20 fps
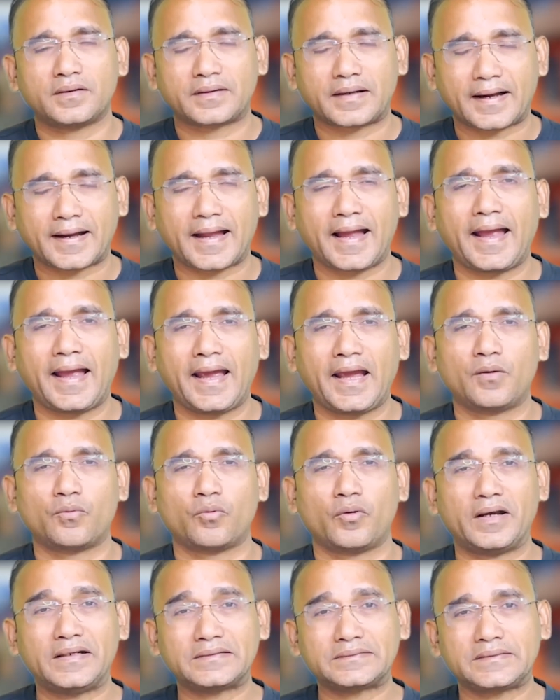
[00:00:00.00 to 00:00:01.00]
रखा है
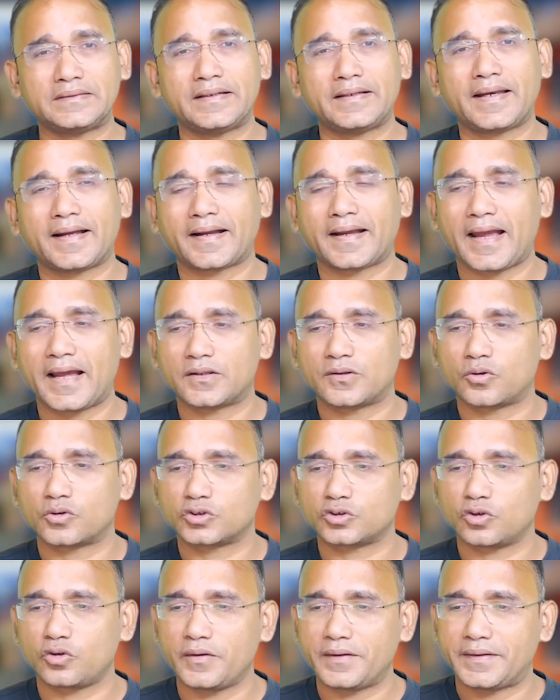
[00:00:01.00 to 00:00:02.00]
वो इसलिए रखा है
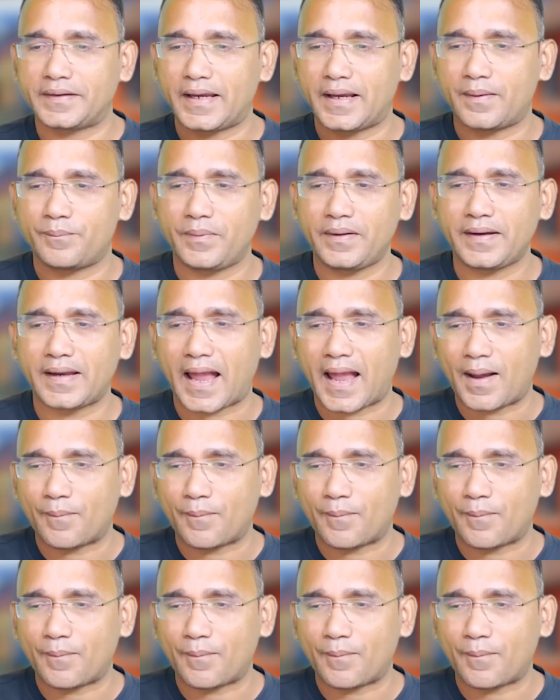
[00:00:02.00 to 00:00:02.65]
दोस्तों ये भी